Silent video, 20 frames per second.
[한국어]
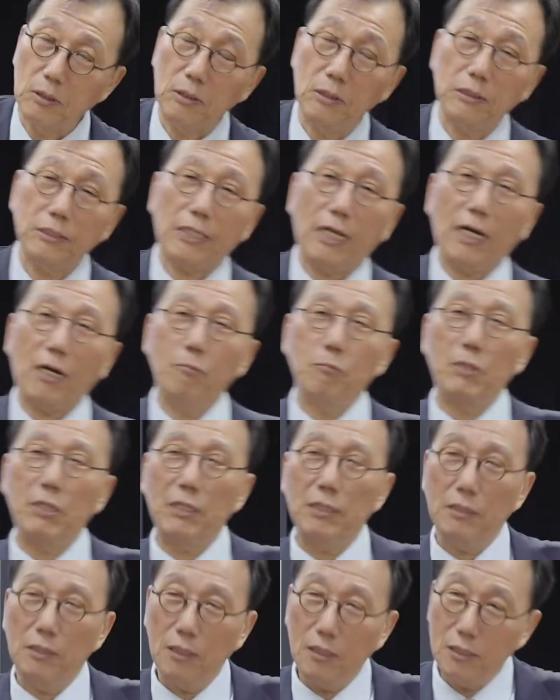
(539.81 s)

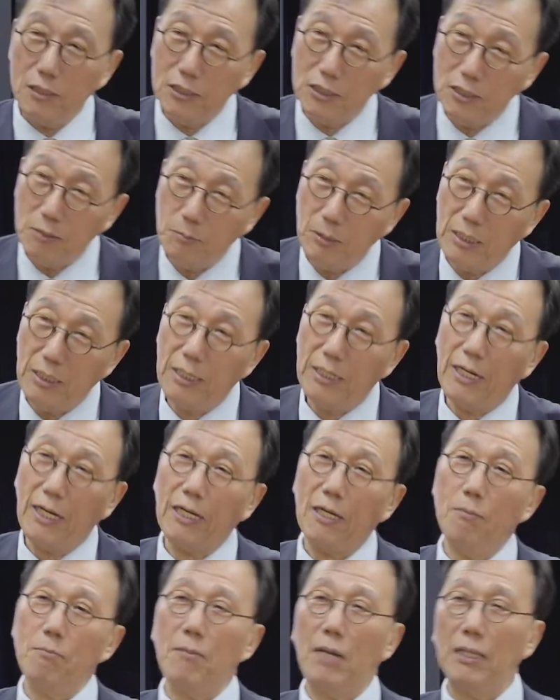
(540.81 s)
사람들이 열심히
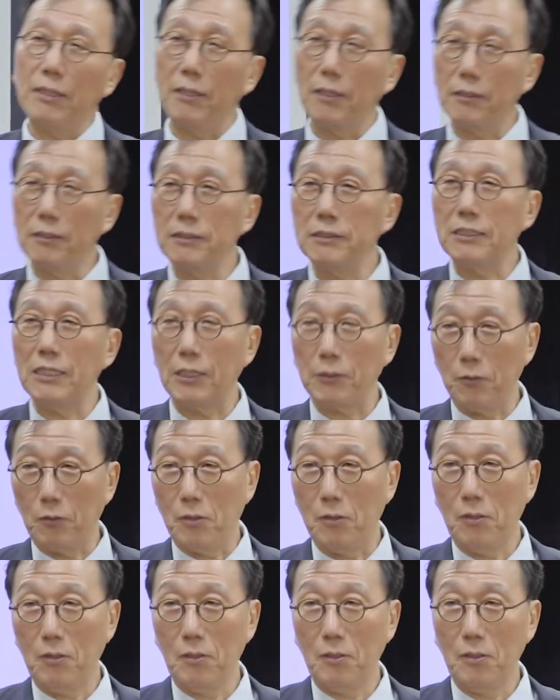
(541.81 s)
일하게 만드는 제도.
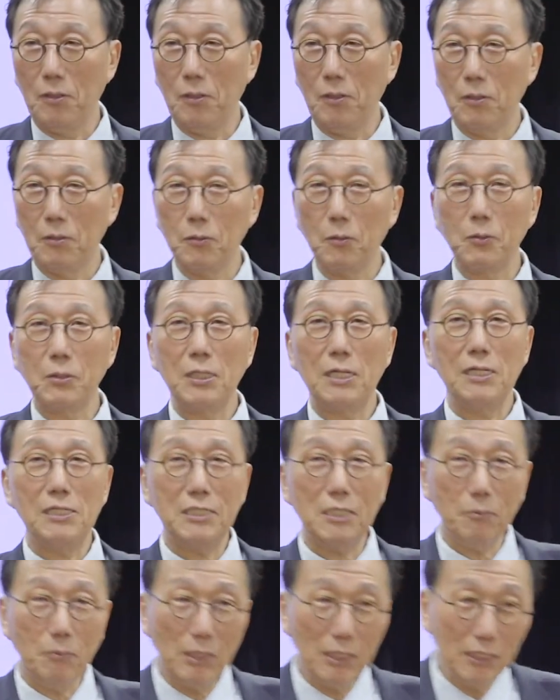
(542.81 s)
또
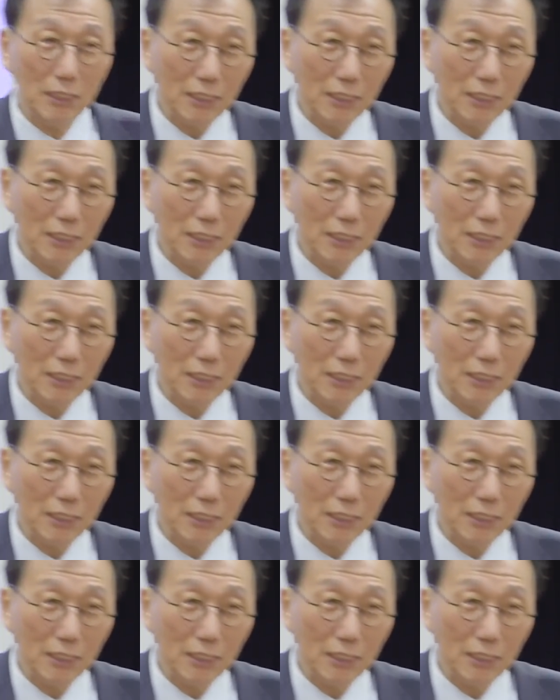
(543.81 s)
열심히